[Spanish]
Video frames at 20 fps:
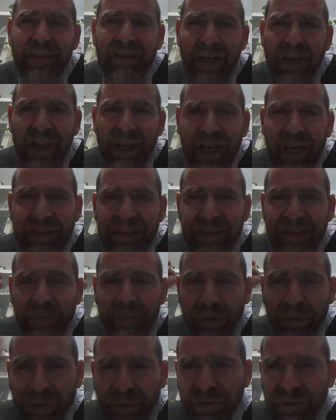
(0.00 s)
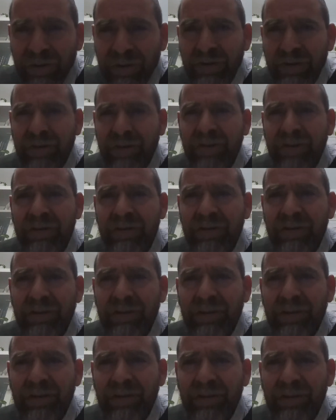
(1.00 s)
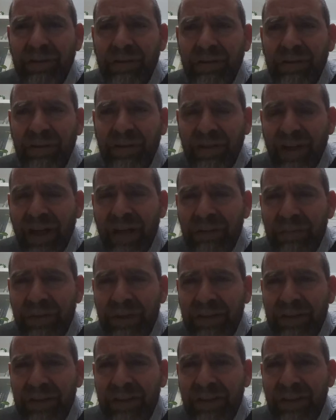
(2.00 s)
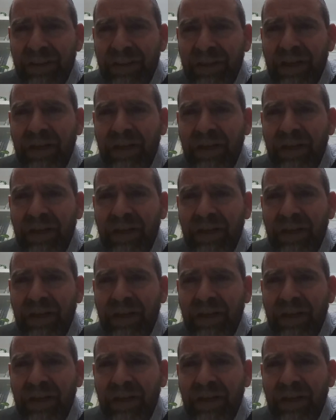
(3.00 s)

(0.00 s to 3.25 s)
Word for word: Él hace por nosotros, realmente,